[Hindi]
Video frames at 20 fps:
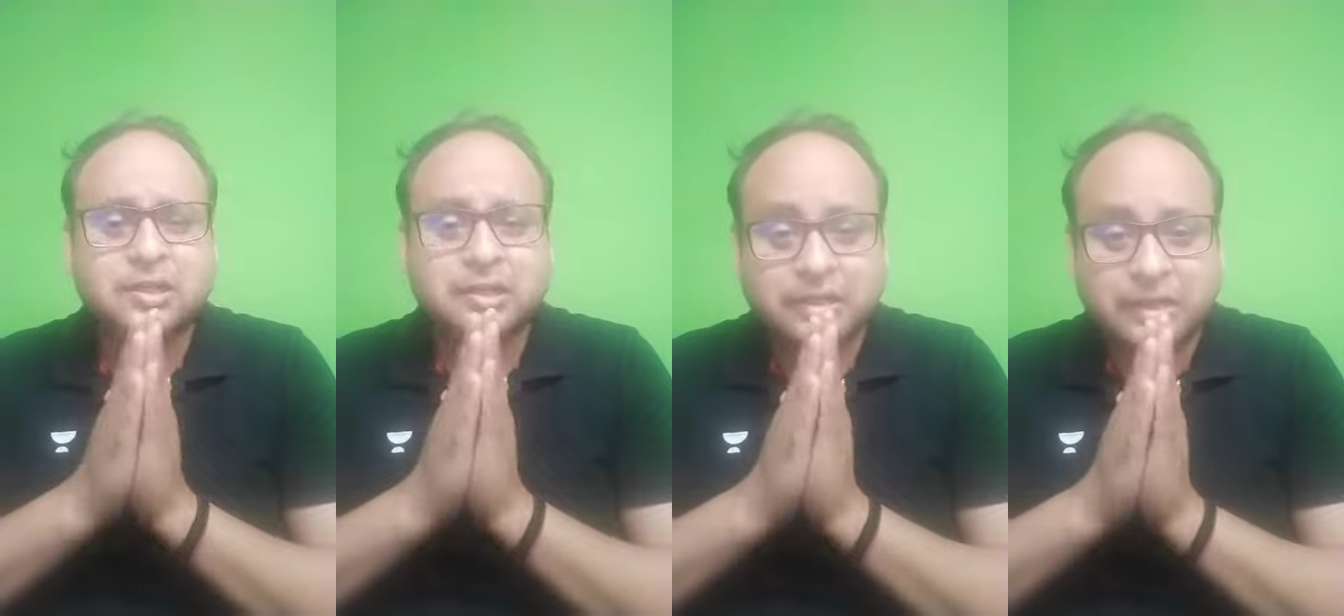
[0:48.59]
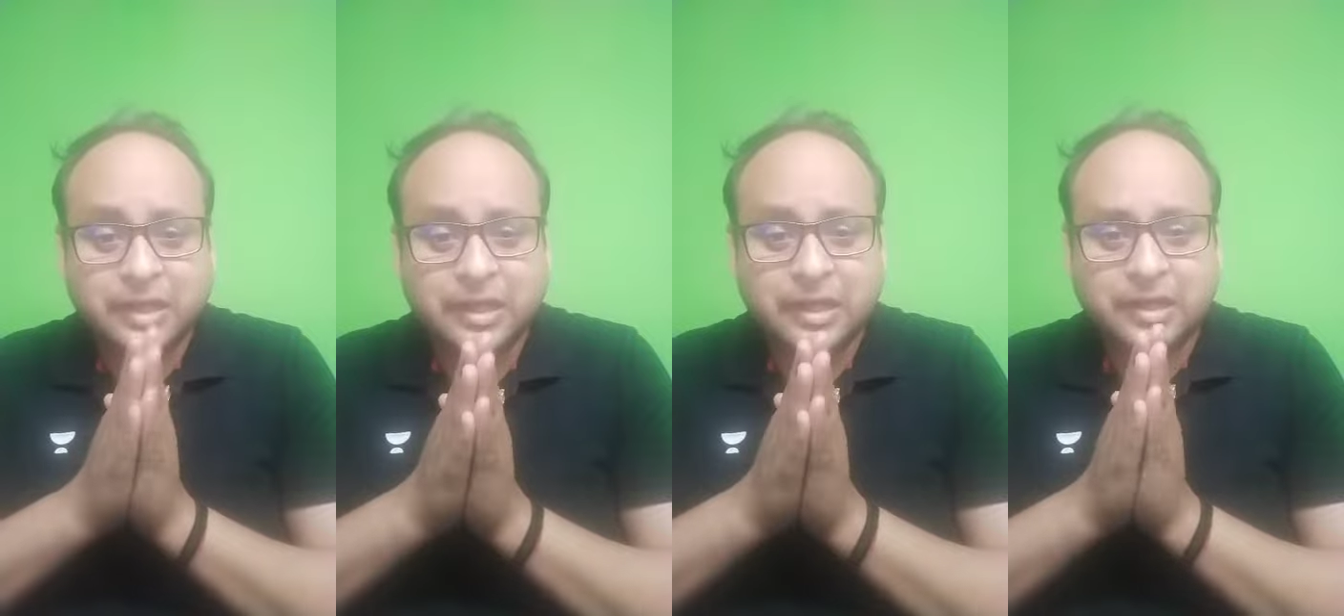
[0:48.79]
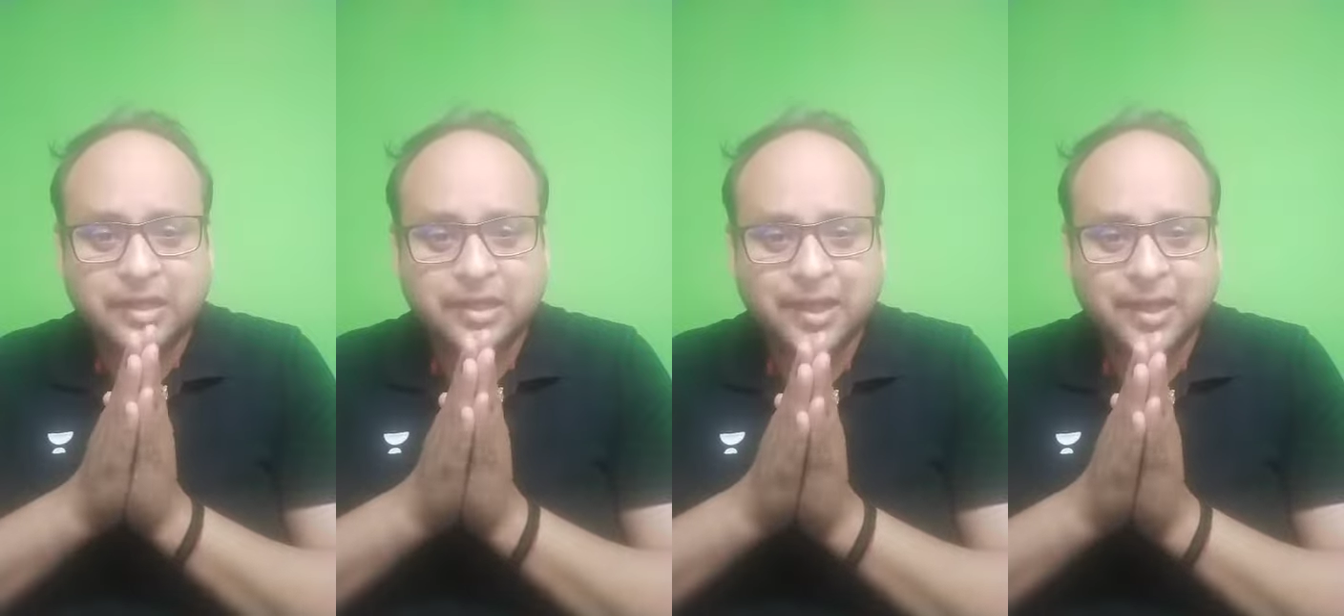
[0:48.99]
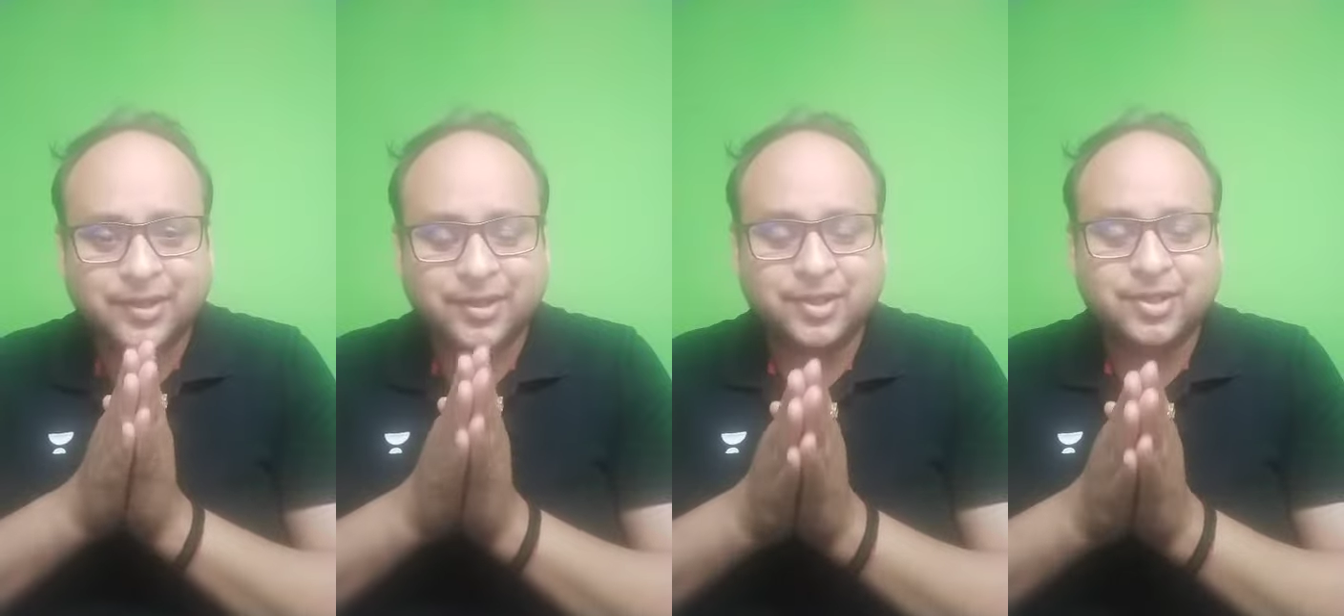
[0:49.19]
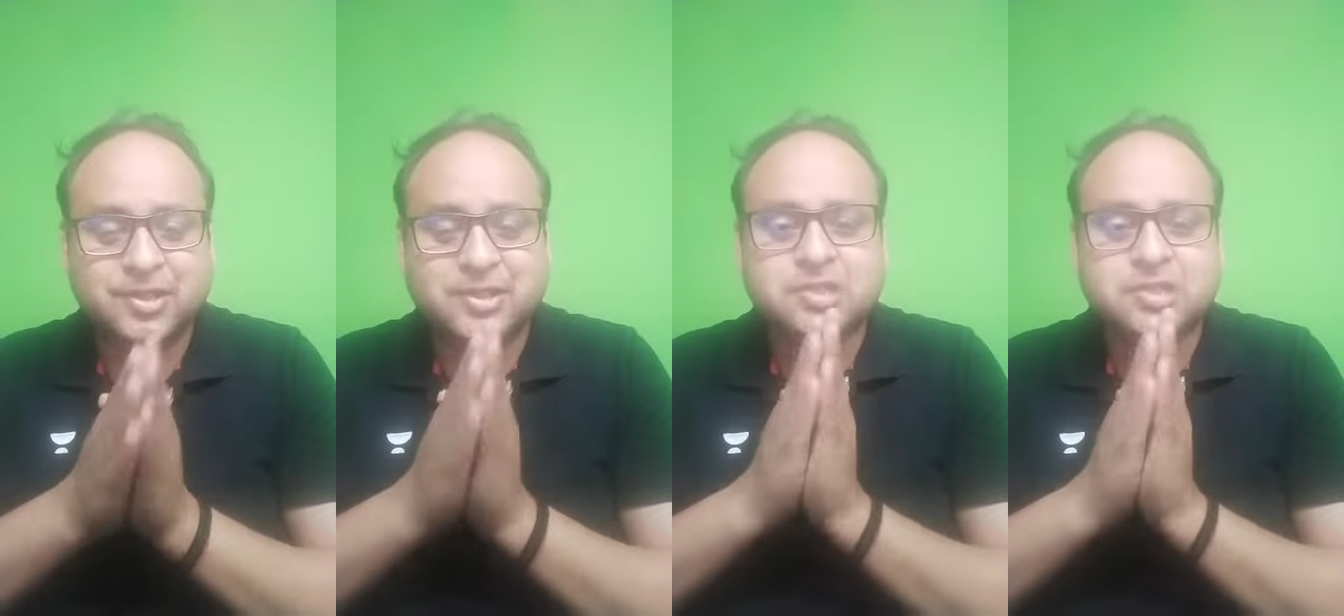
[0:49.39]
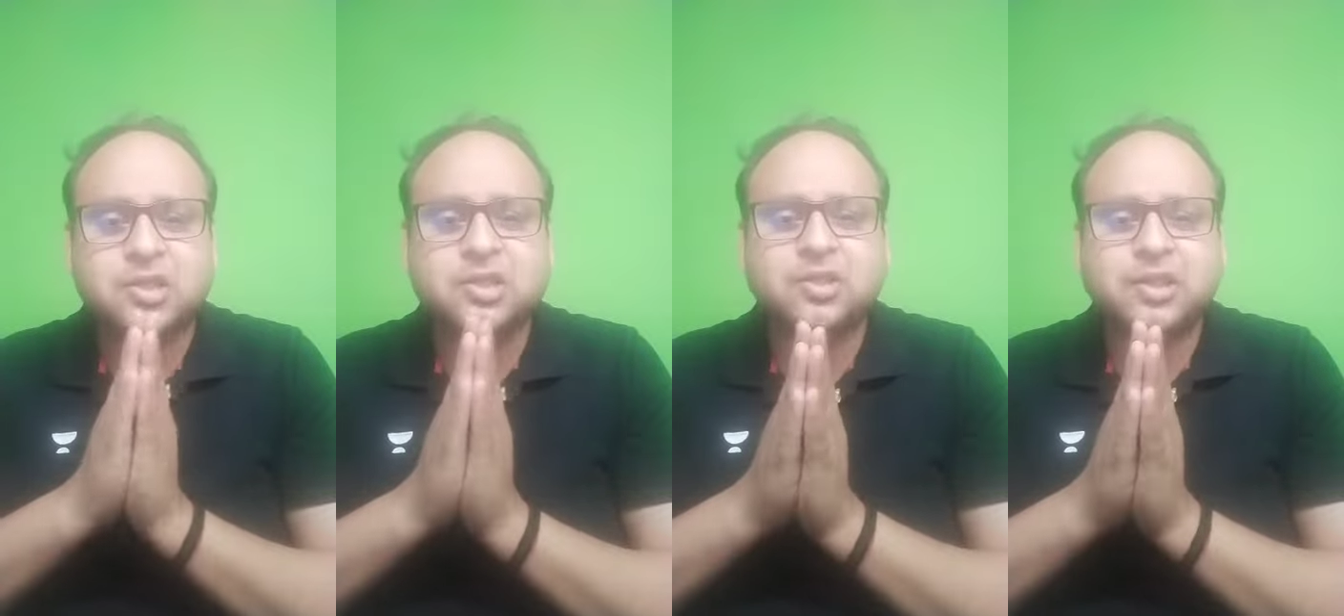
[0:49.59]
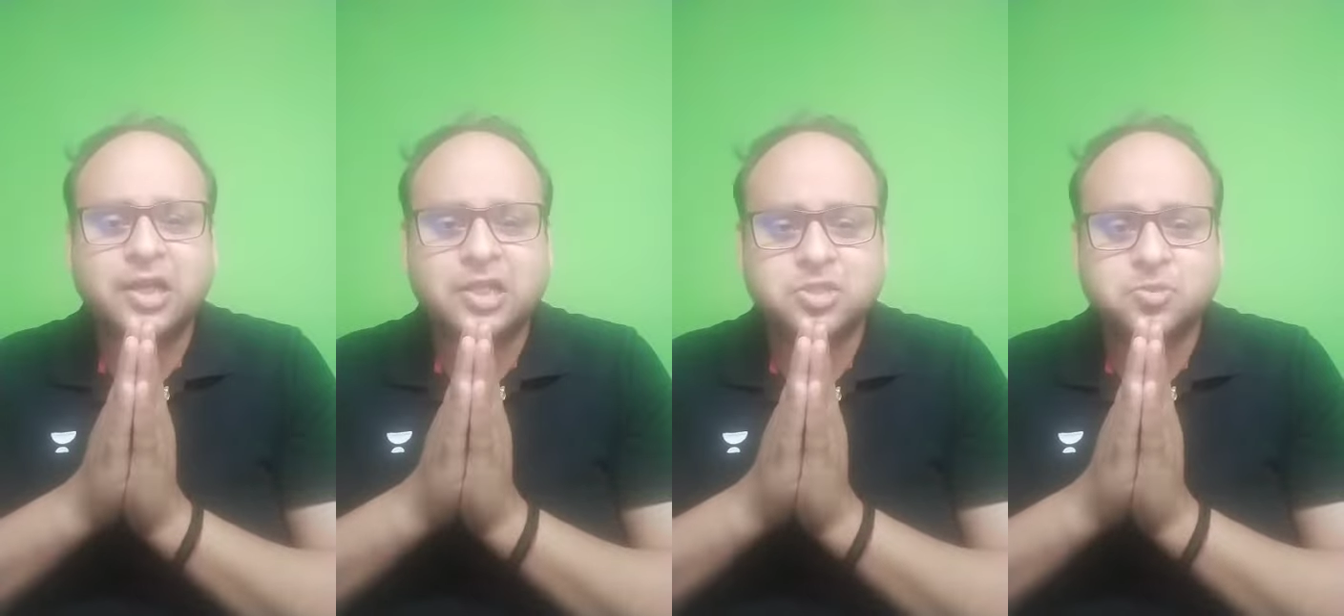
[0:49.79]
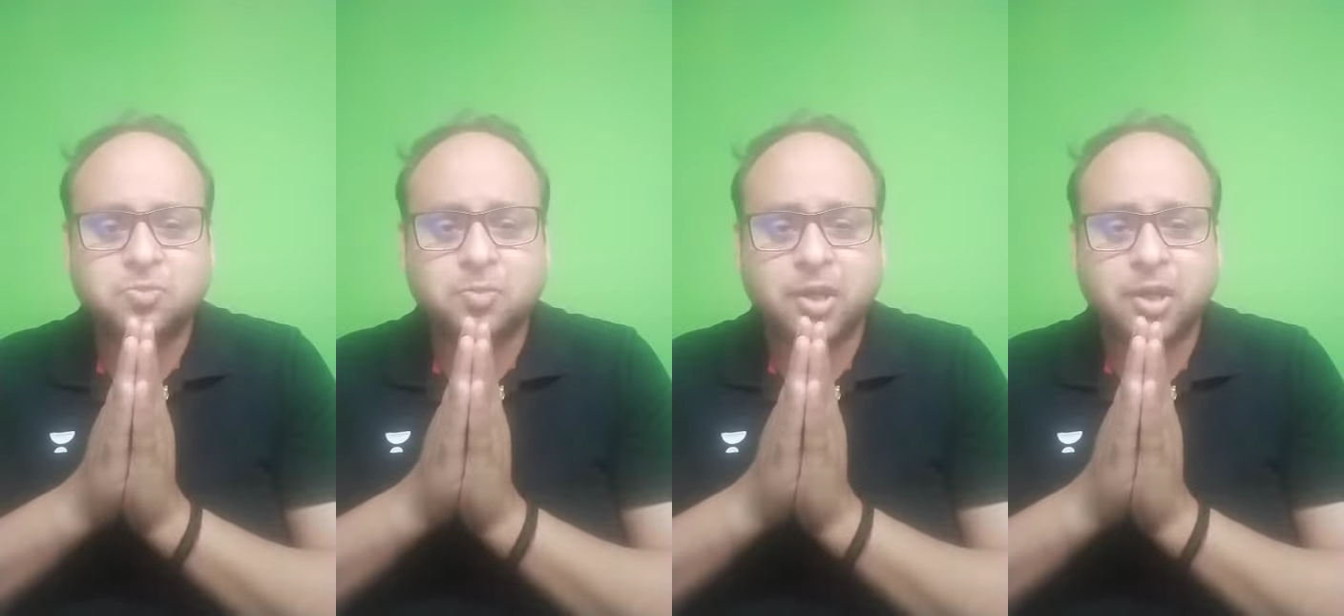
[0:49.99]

डेट याद रखिए 27